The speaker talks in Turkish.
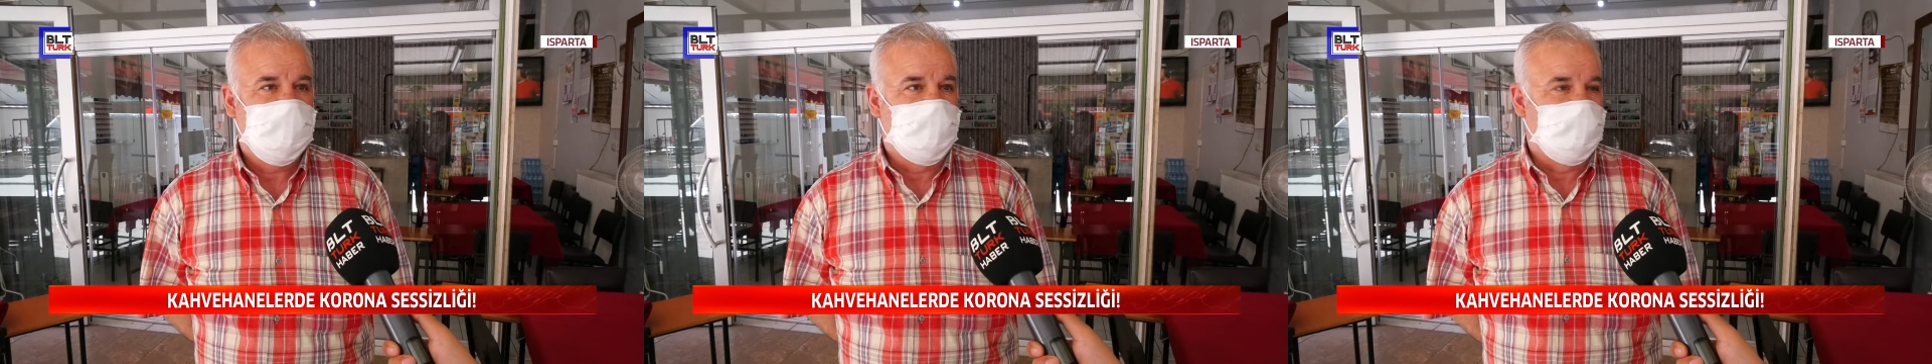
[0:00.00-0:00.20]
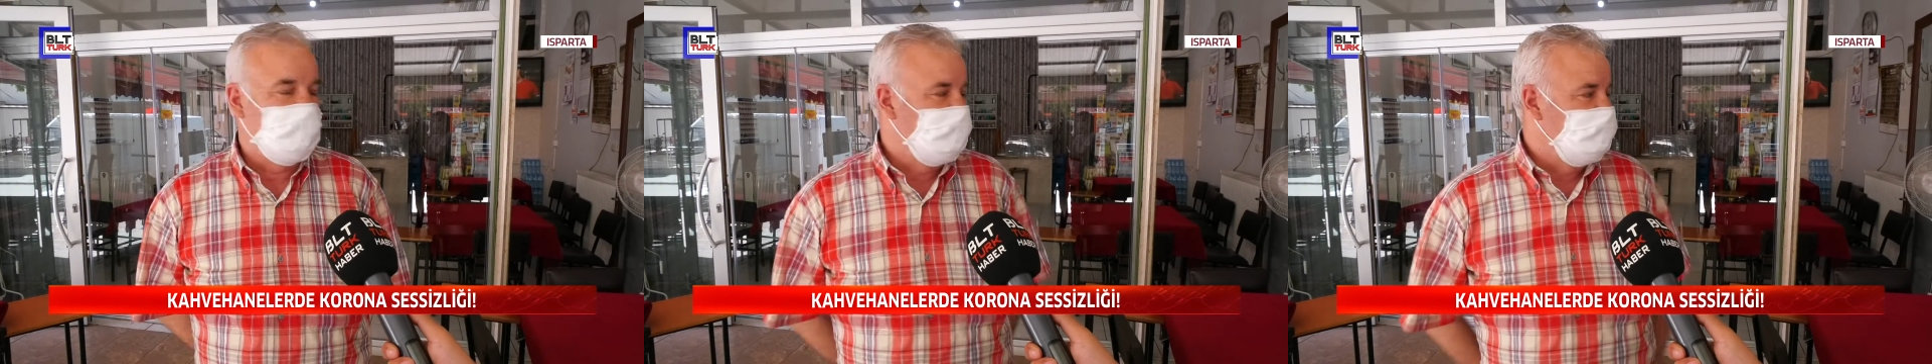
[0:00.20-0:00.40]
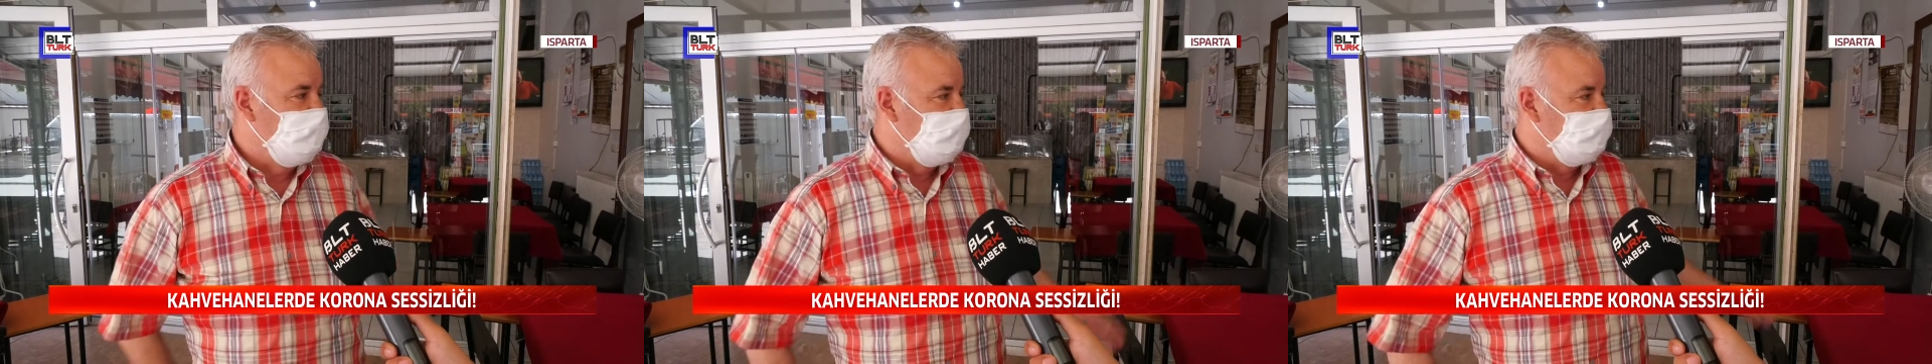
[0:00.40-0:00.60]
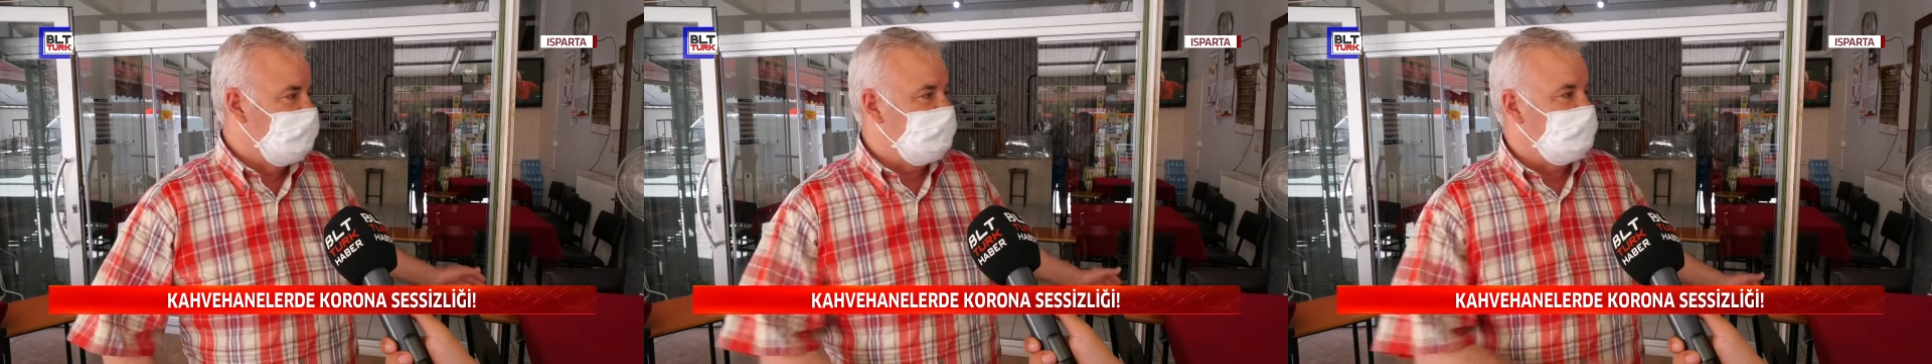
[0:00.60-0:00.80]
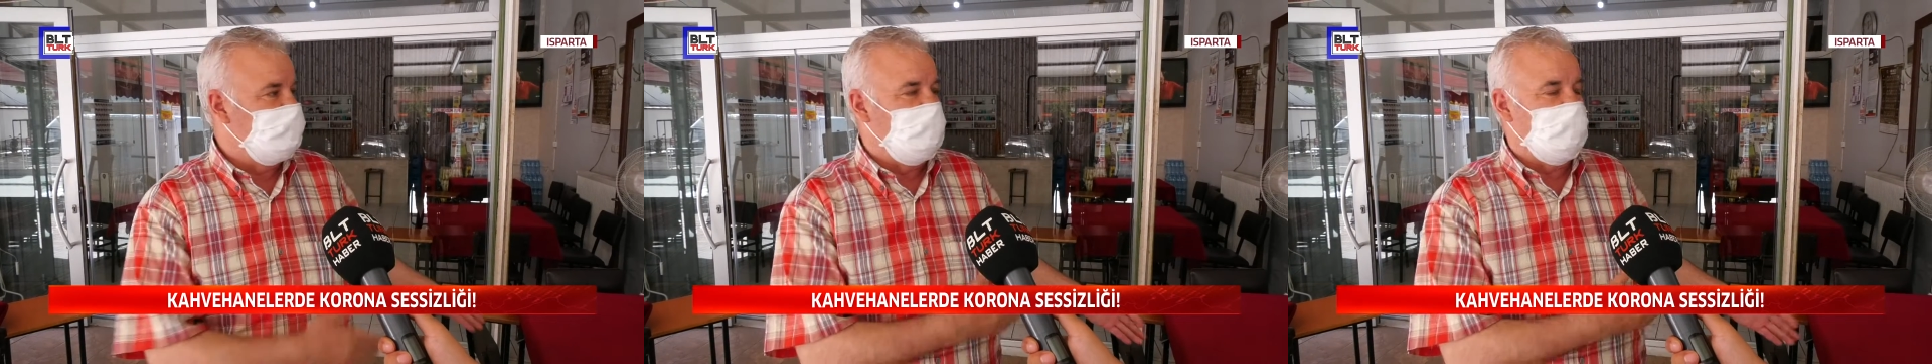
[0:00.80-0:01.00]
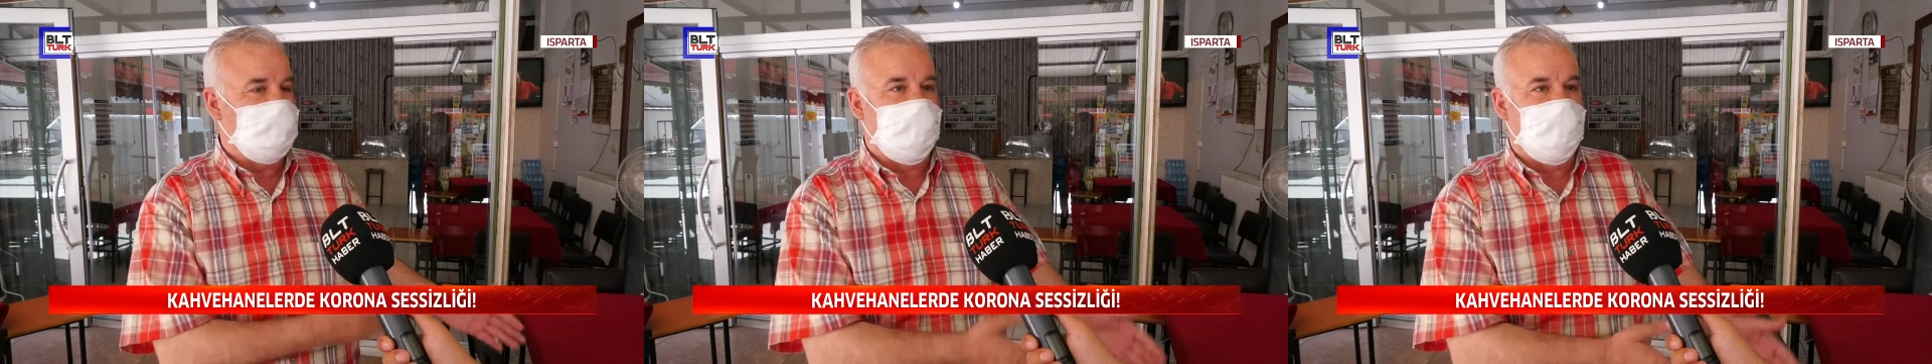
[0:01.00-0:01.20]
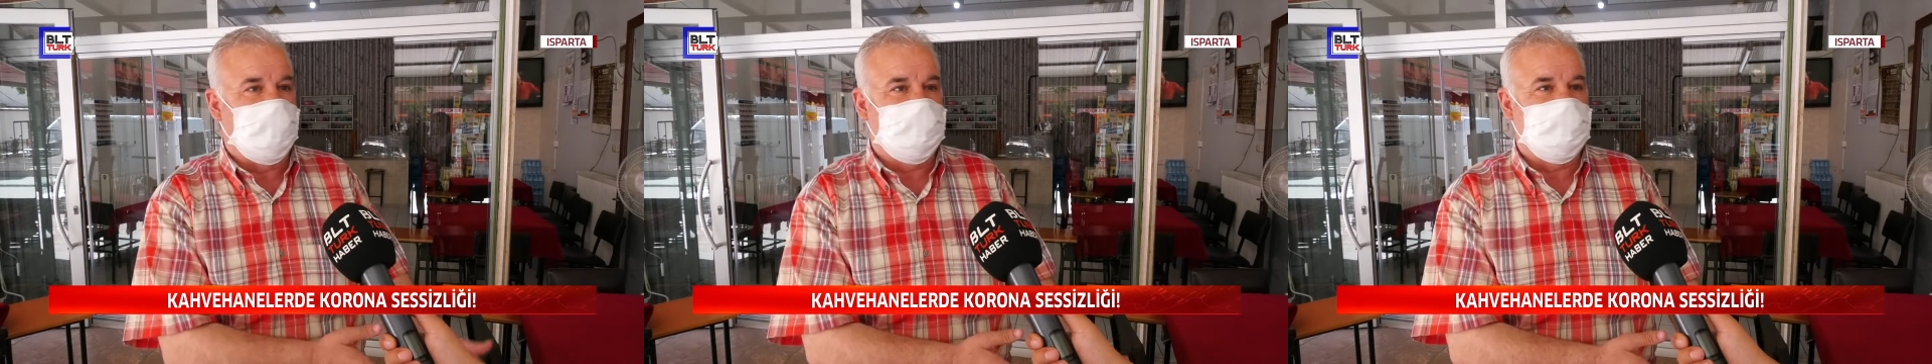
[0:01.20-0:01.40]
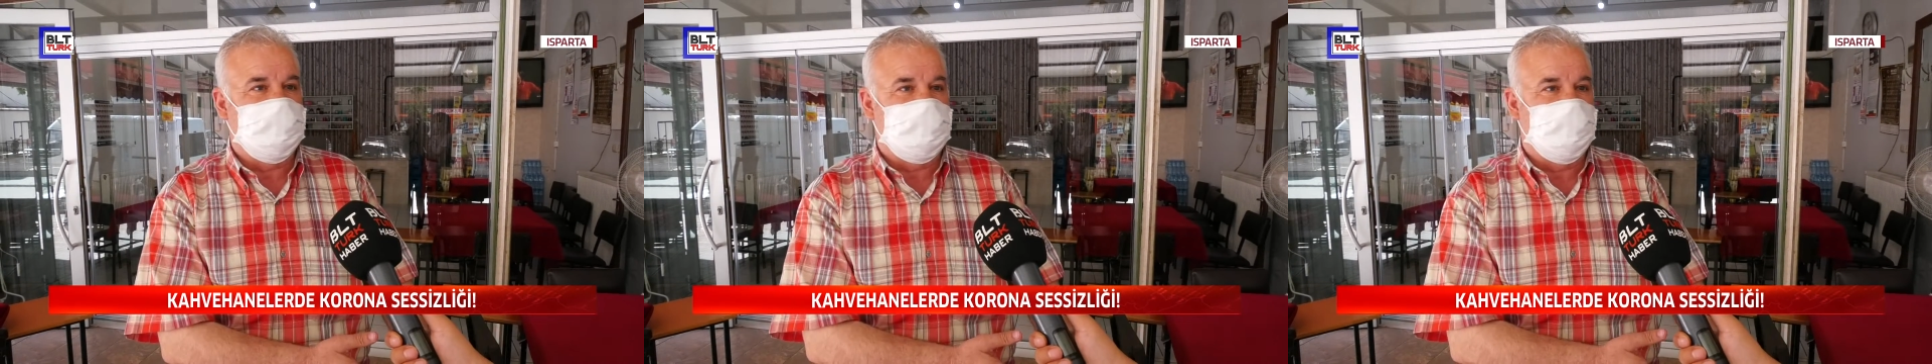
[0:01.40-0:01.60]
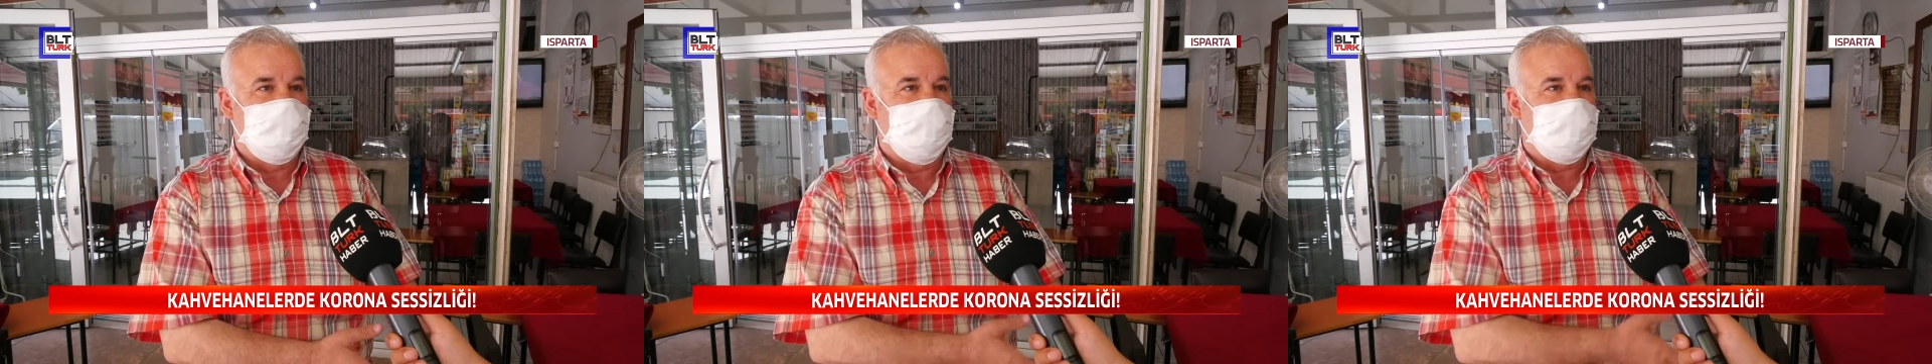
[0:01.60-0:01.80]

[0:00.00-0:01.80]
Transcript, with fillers: Bunun vergisi var, algısı